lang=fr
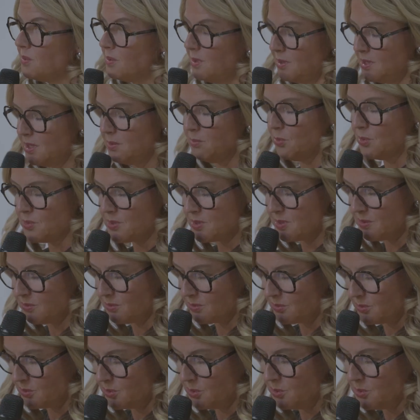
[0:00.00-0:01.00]
dimensions
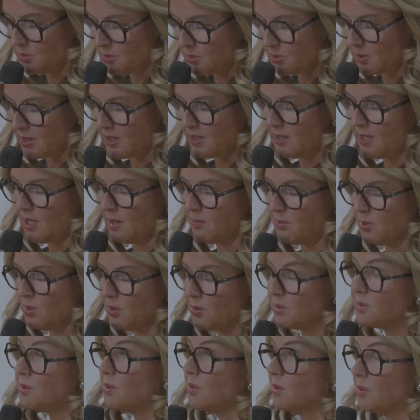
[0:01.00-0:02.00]
culturelles à
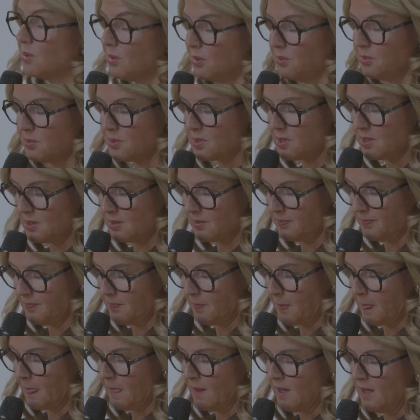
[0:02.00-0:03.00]
prendre en compte.
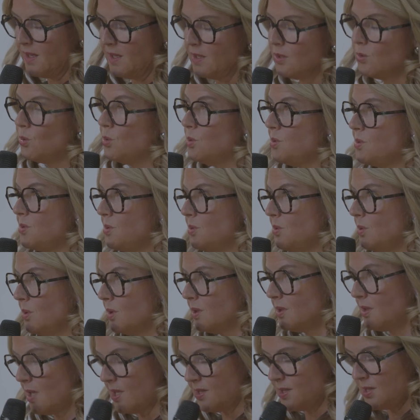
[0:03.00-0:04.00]
Culture
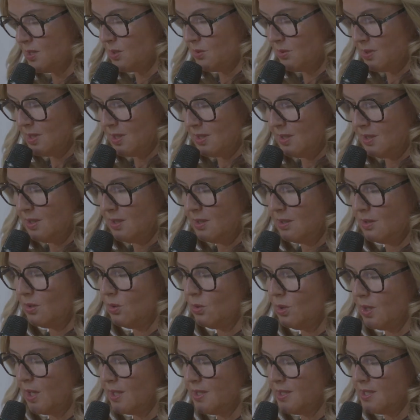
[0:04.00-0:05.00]
nationale,
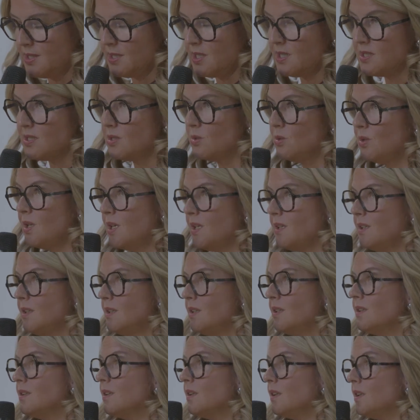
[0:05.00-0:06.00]
organisationnelle,
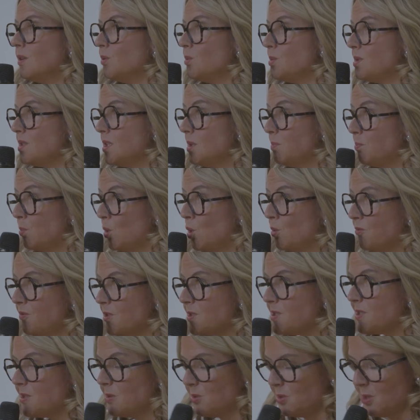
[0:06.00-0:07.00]
et aussi
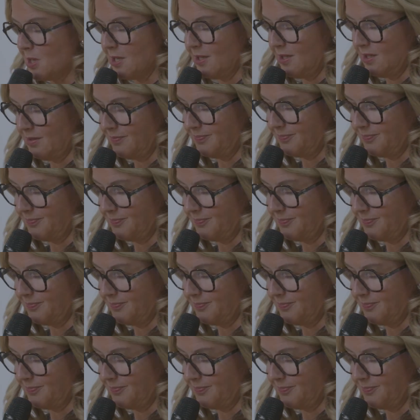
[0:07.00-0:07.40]
professionnels.